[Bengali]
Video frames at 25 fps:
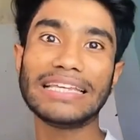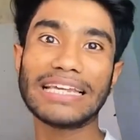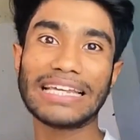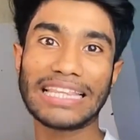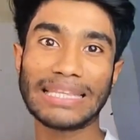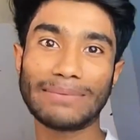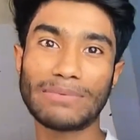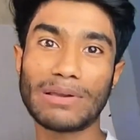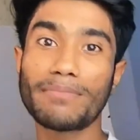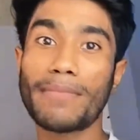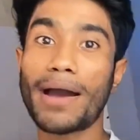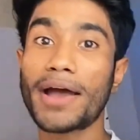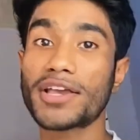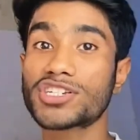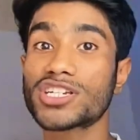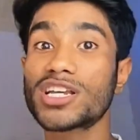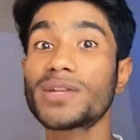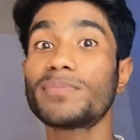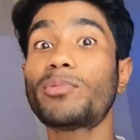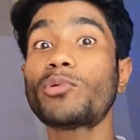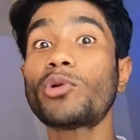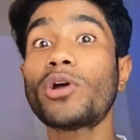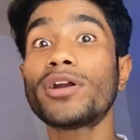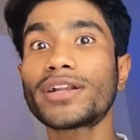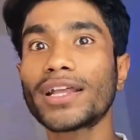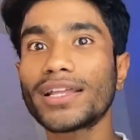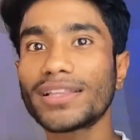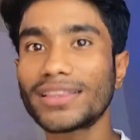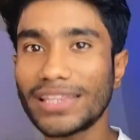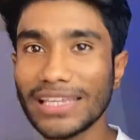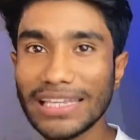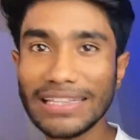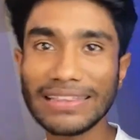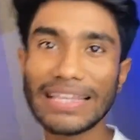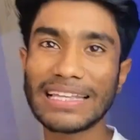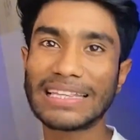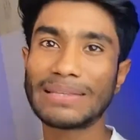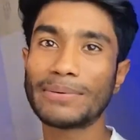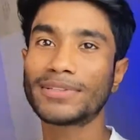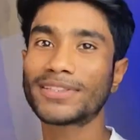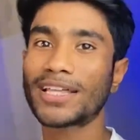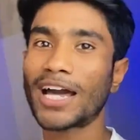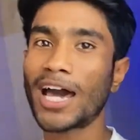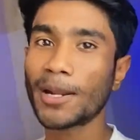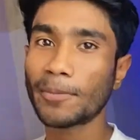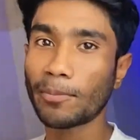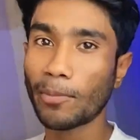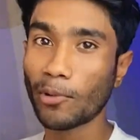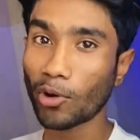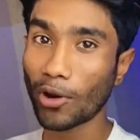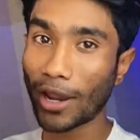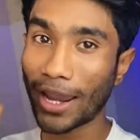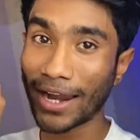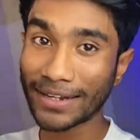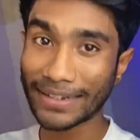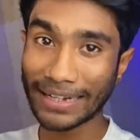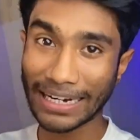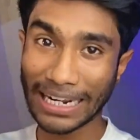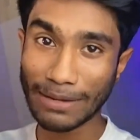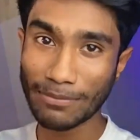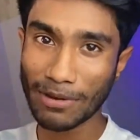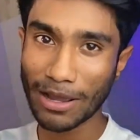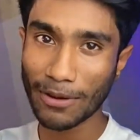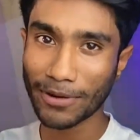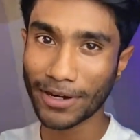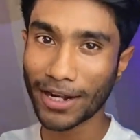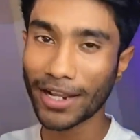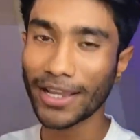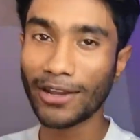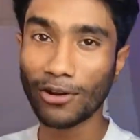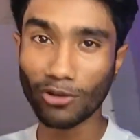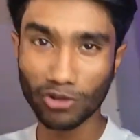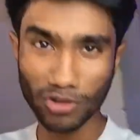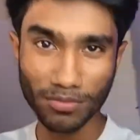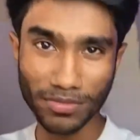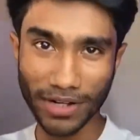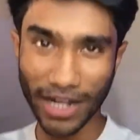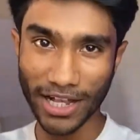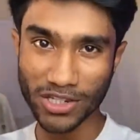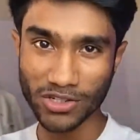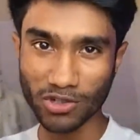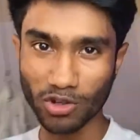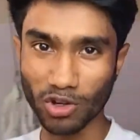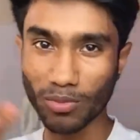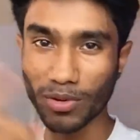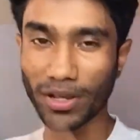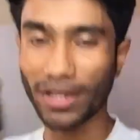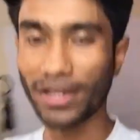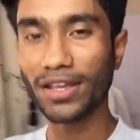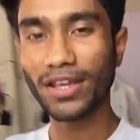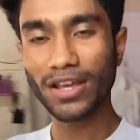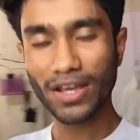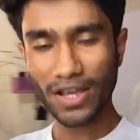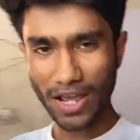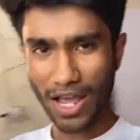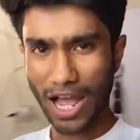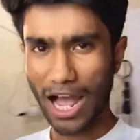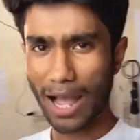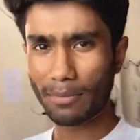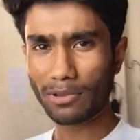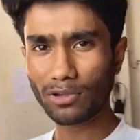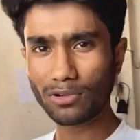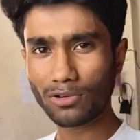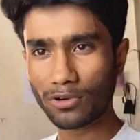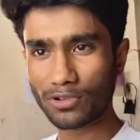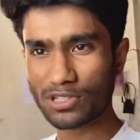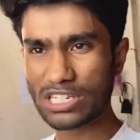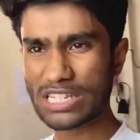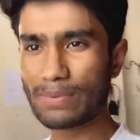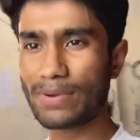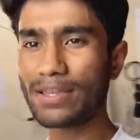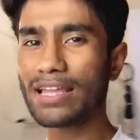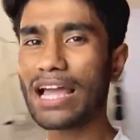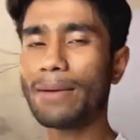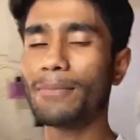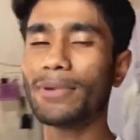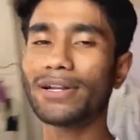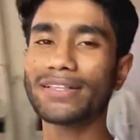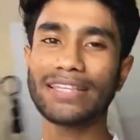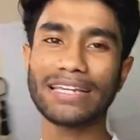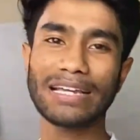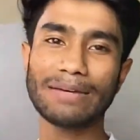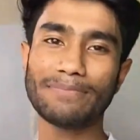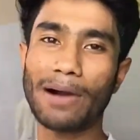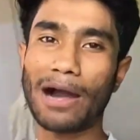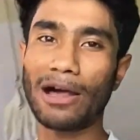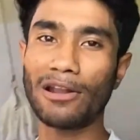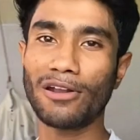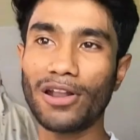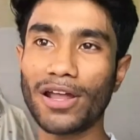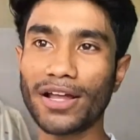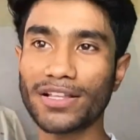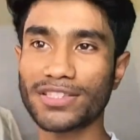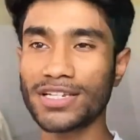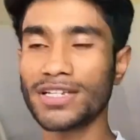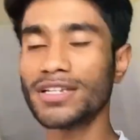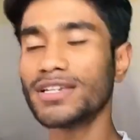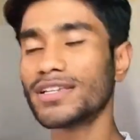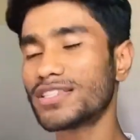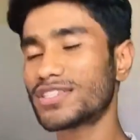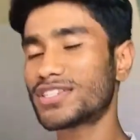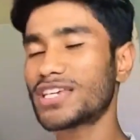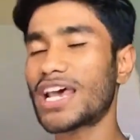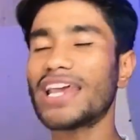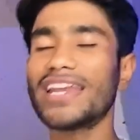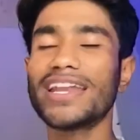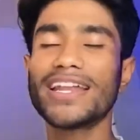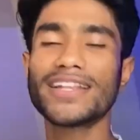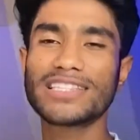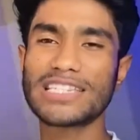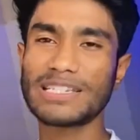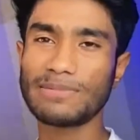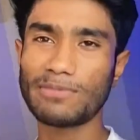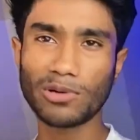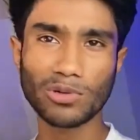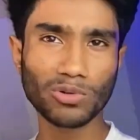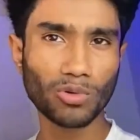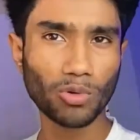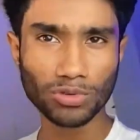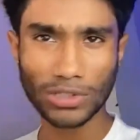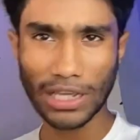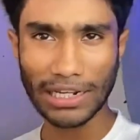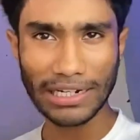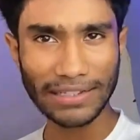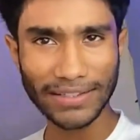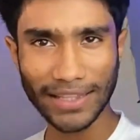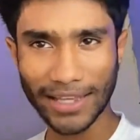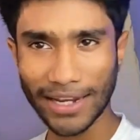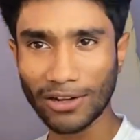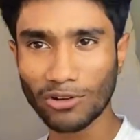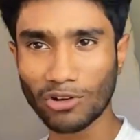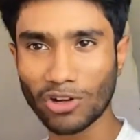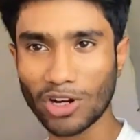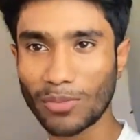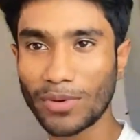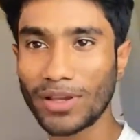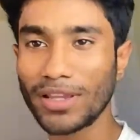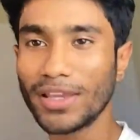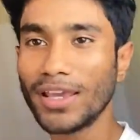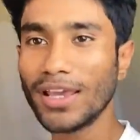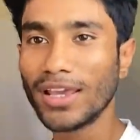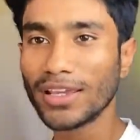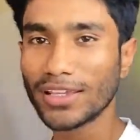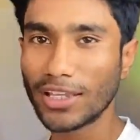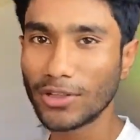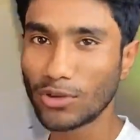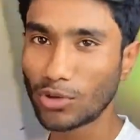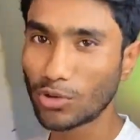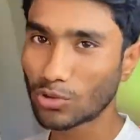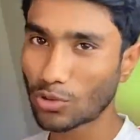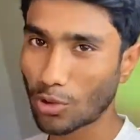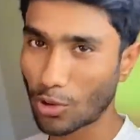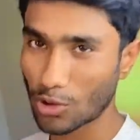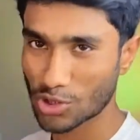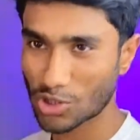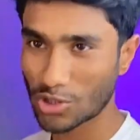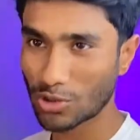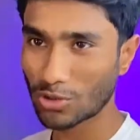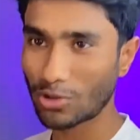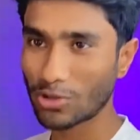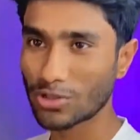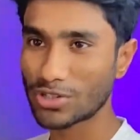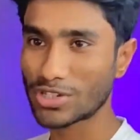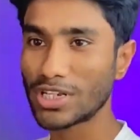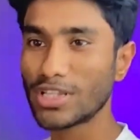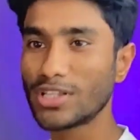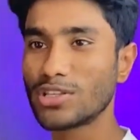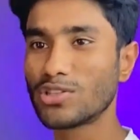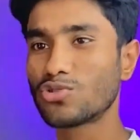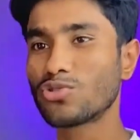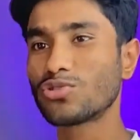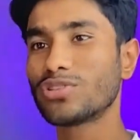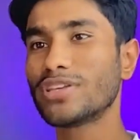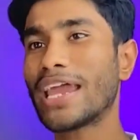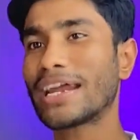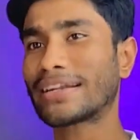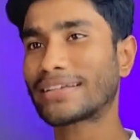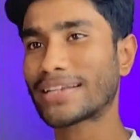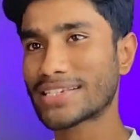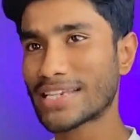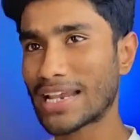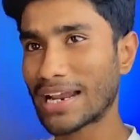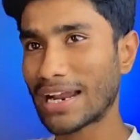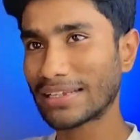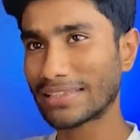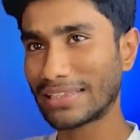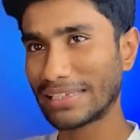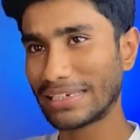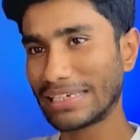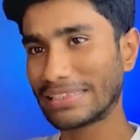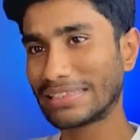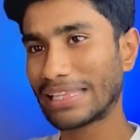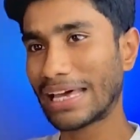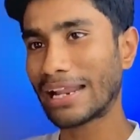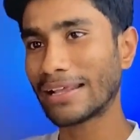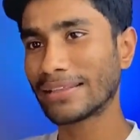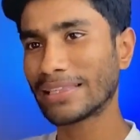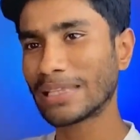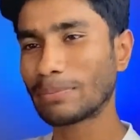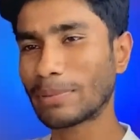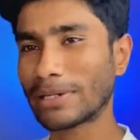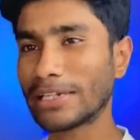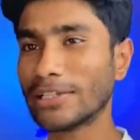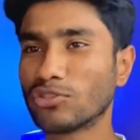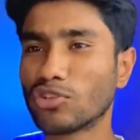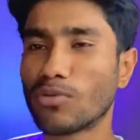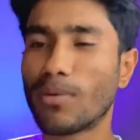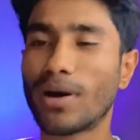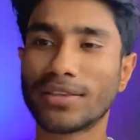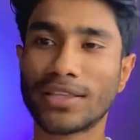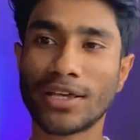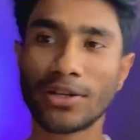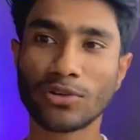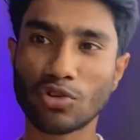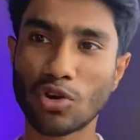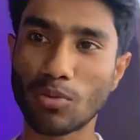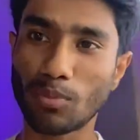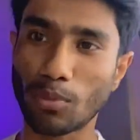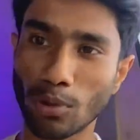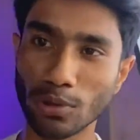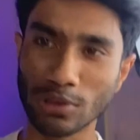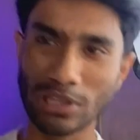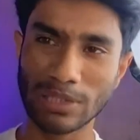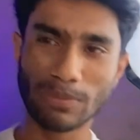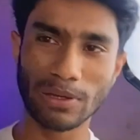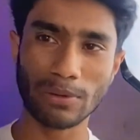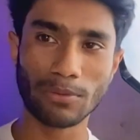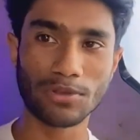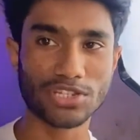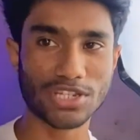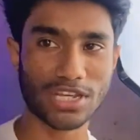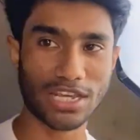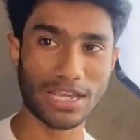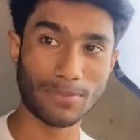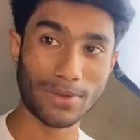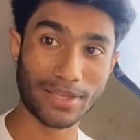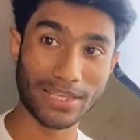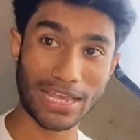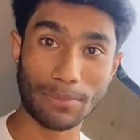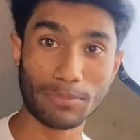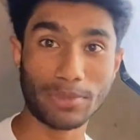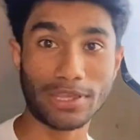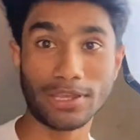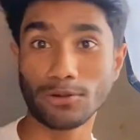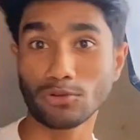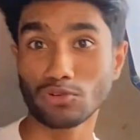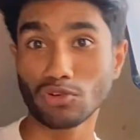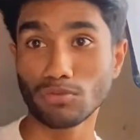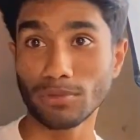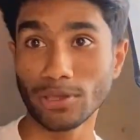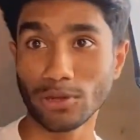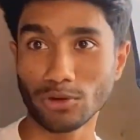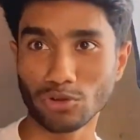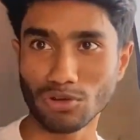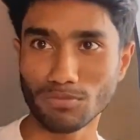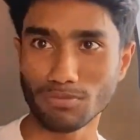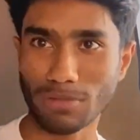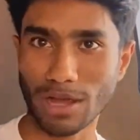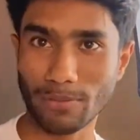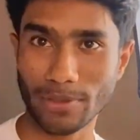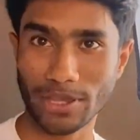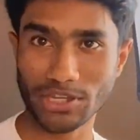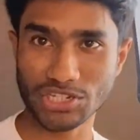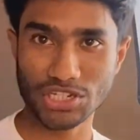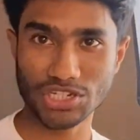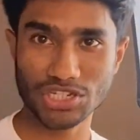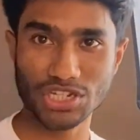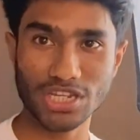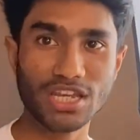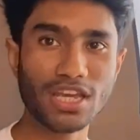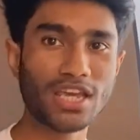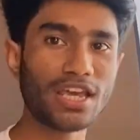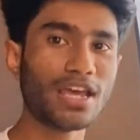দিয়ে দিবে মাসের পুরোটা দিন দিয়ে দিবে তারপরও এক টাকা পাবে না এরকম কাজ করবে আমি করছি ভাই আমার থেকে ভালো লাগছে জানি না জীবন কোথায় নিয়ে দাঁড়া করবে কিন্তু কষ্ট করছি যদি একটা জায়গা থেকে দাঁড়াতে পারি তোমাদেরকেও বলতে পারবো যে হ্যাঁ ভাই আমি এরকম এরকমভাবে এসেছি